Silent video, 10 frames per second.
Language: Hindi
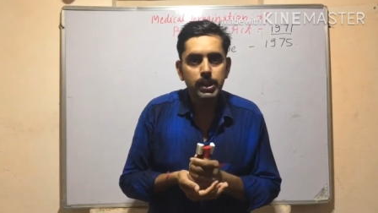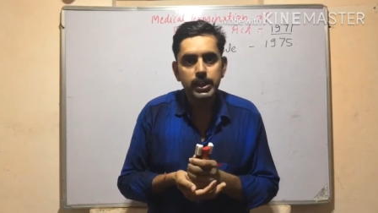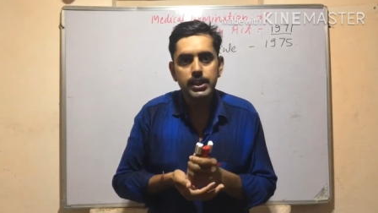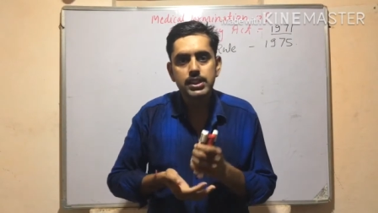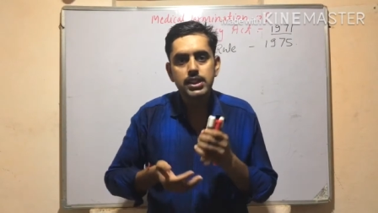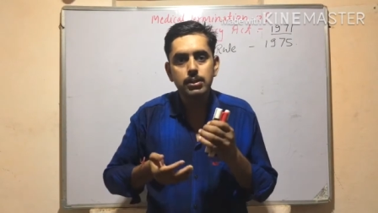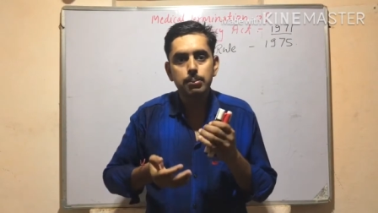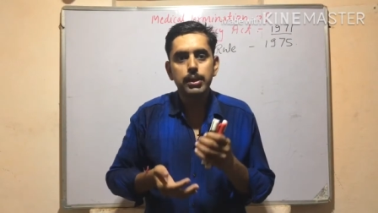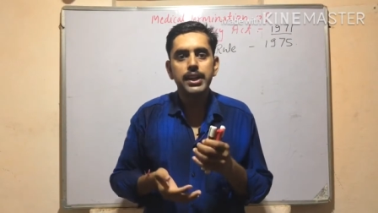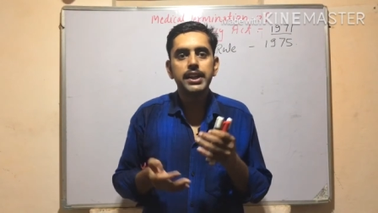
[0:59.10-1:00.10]
प्रेगनेंसी
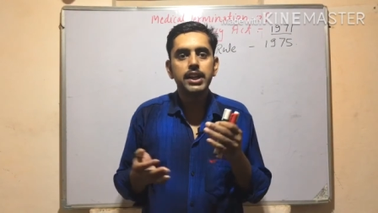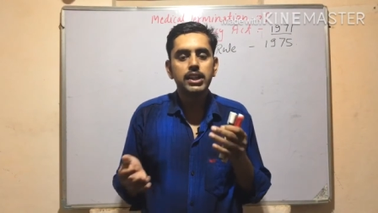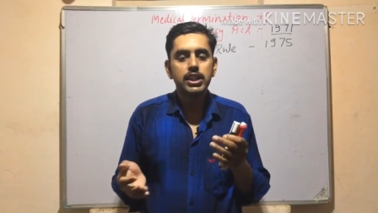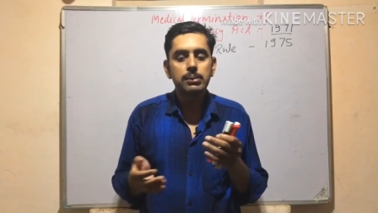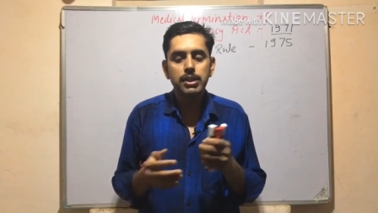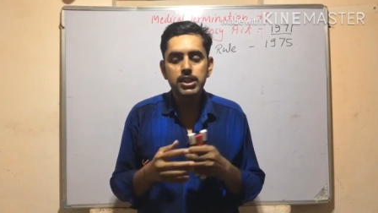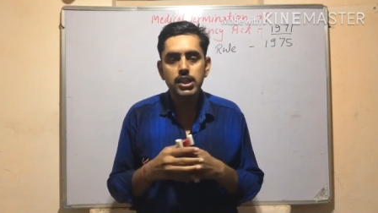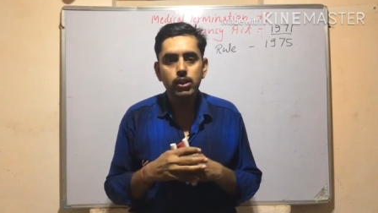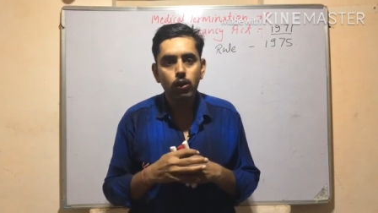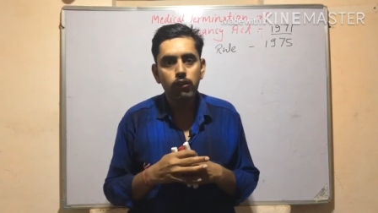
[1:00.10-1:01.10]
मेडिकल
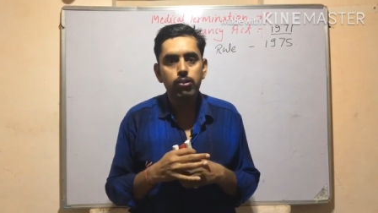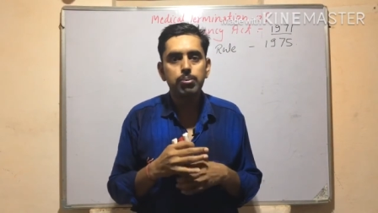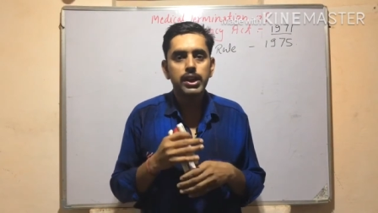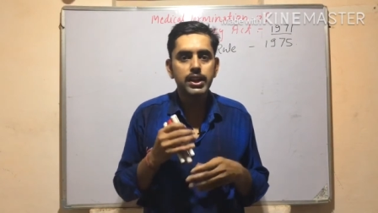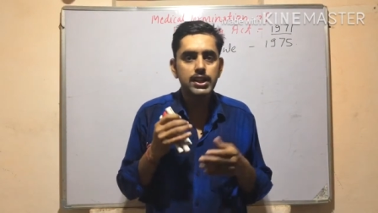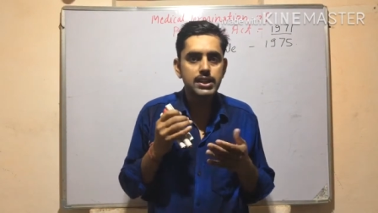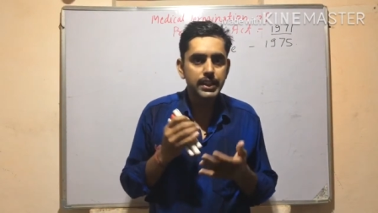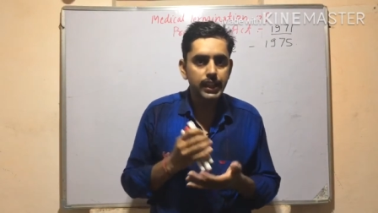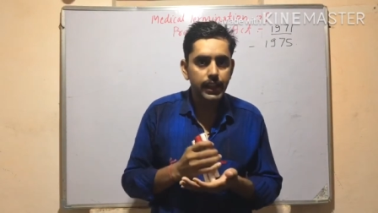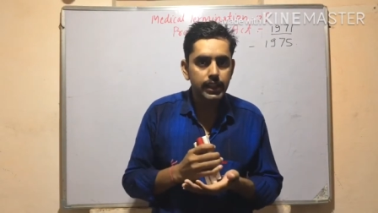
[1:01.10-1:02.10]
टर्मिनेशन ऑफ प्रेगनेंसी
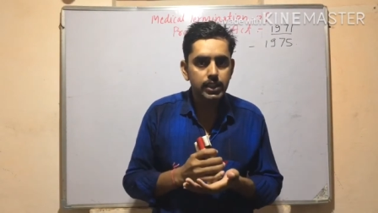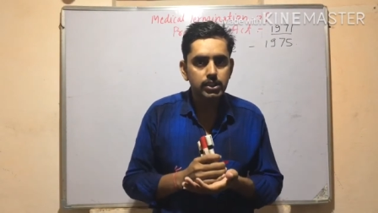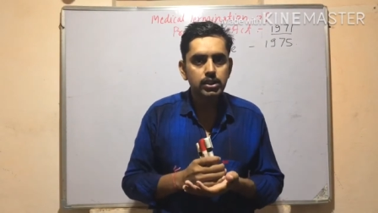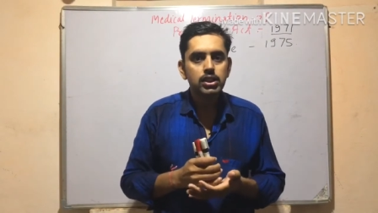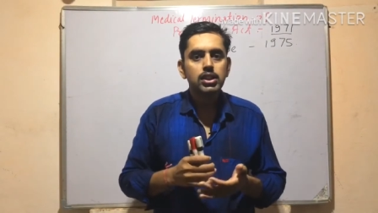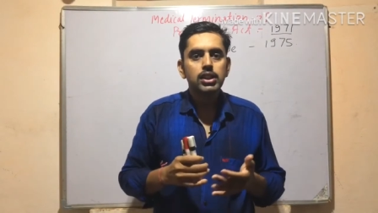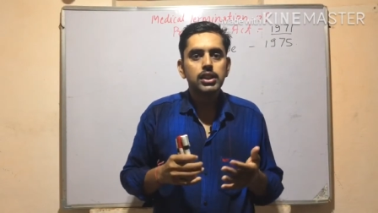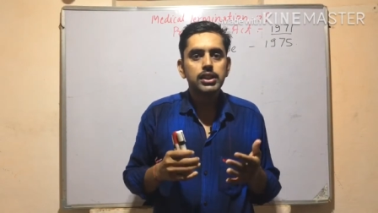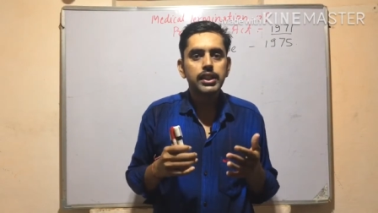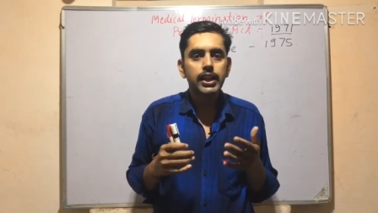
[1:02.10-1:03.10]
एक्ट
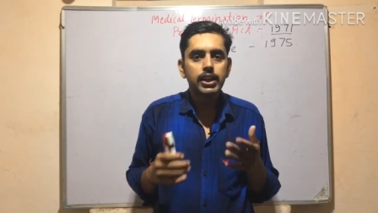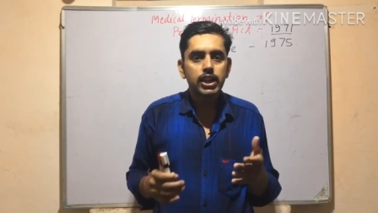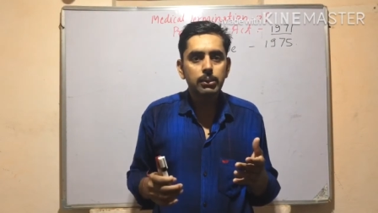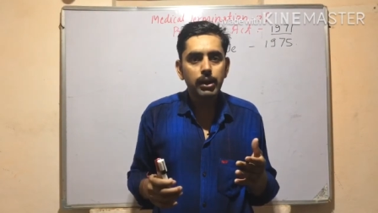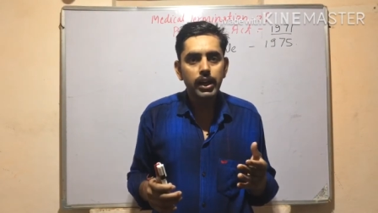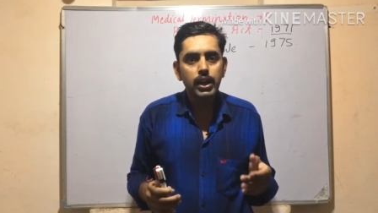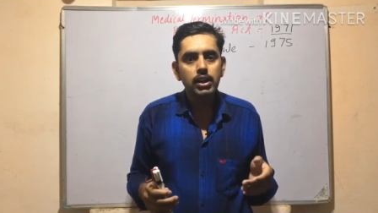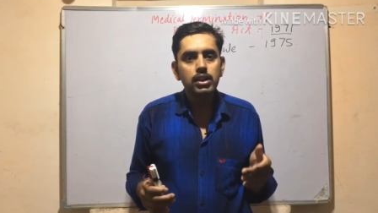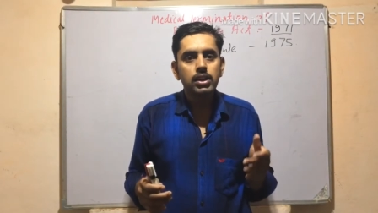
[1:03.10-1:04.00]
ये एक्ट कब आया